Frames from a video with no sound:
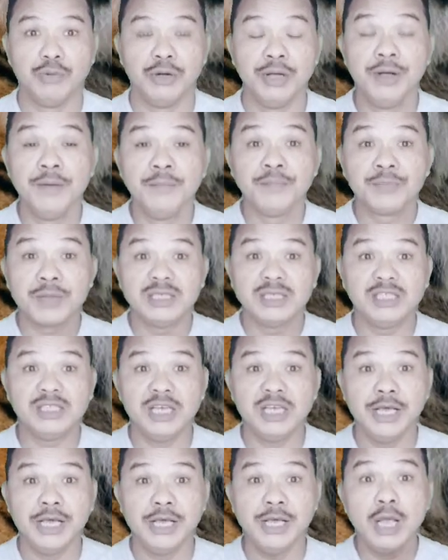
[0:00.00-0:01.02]
হবে
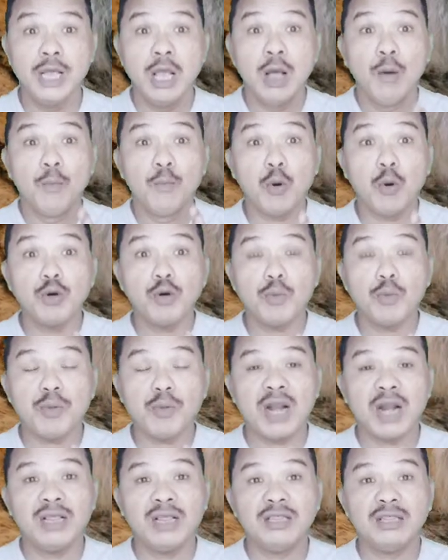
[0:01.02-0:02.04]
যে
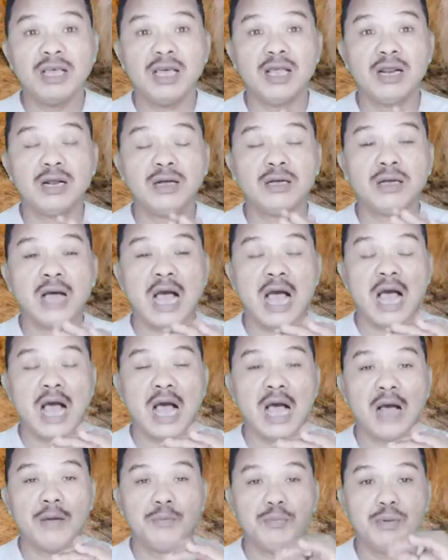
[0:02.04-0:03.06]
বন্যপ্রাণীদের আমাদের
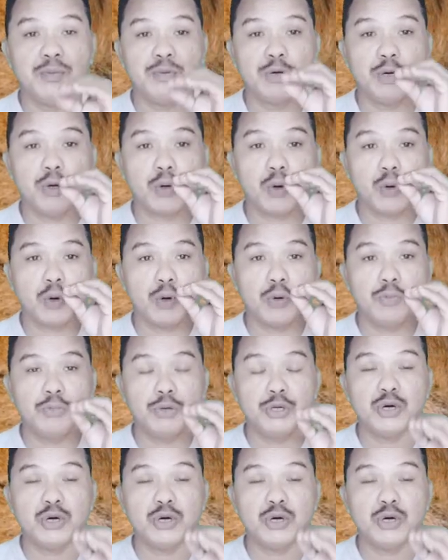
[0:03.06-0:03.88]
বিভিন্ন রকম